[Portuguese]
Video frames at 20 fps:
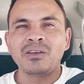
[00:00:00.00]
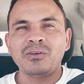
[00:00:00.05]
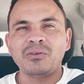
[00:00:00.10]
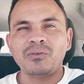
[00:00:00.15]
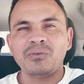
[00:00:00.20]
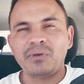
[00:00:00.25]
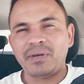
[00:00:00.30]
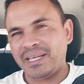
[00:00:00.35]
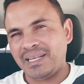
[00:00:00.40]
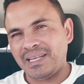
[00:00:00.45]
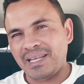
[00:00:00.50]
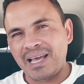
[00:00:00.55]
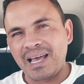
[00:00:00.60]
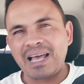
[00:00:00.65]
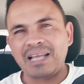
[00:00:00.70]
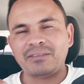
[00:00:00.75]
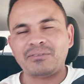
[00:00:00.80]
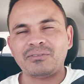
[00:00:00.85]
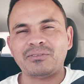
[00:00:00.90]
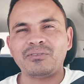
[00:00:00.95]
o
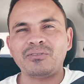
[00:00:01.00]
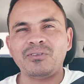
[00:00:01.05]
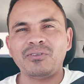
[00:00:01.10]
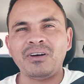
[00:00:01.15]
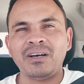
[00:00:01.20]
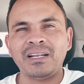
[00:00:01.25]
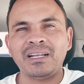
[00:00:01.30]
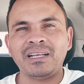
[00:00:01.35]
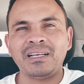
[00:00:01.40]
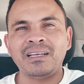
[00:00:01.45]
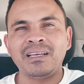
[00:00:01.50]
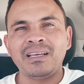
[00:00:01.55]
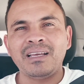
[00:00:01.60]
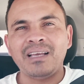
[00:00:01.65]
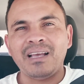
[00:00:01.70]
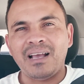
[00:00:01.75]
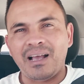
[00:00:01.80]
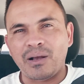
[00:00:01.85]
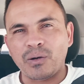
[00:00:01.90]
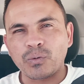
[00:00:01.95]
Renato agora, a